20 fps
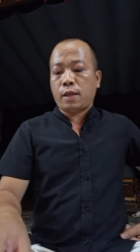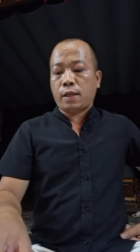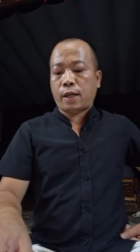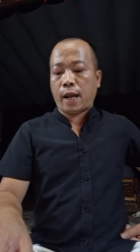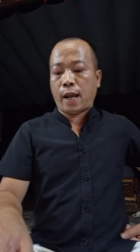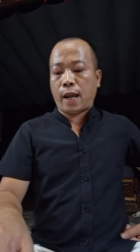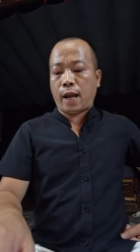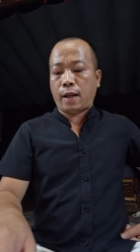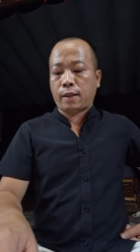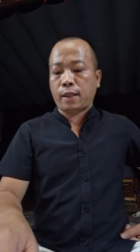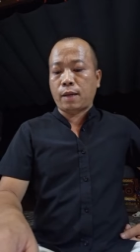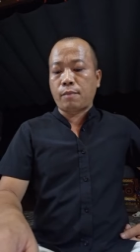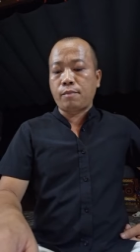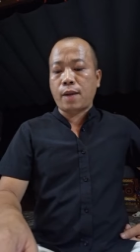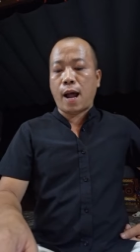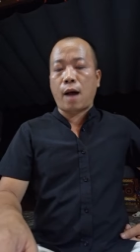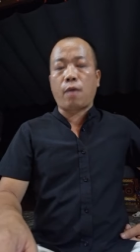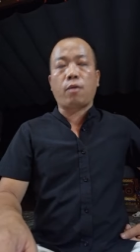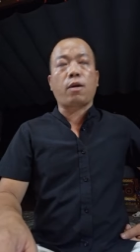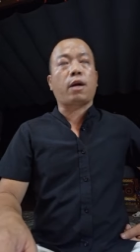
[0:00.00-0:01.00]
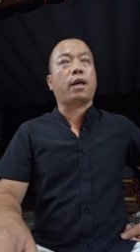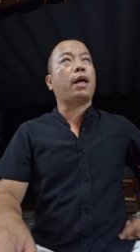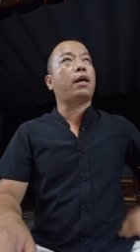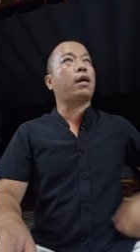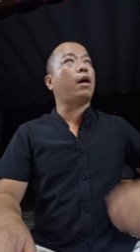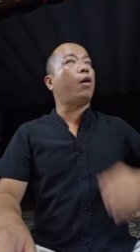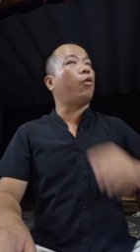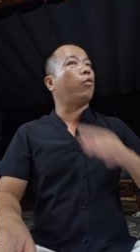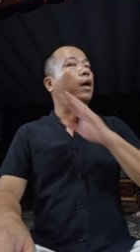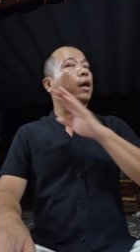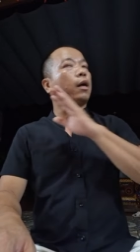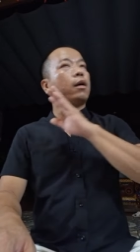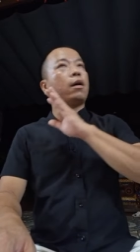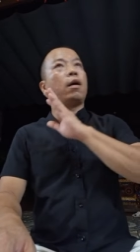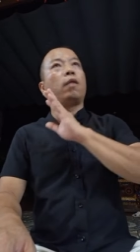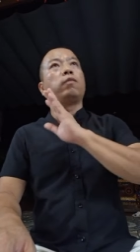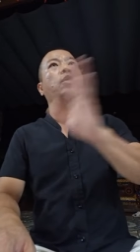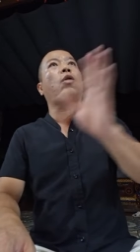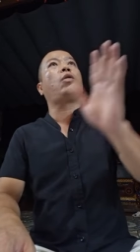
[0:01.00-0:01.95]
kẻ tâm đạo là cái câu này không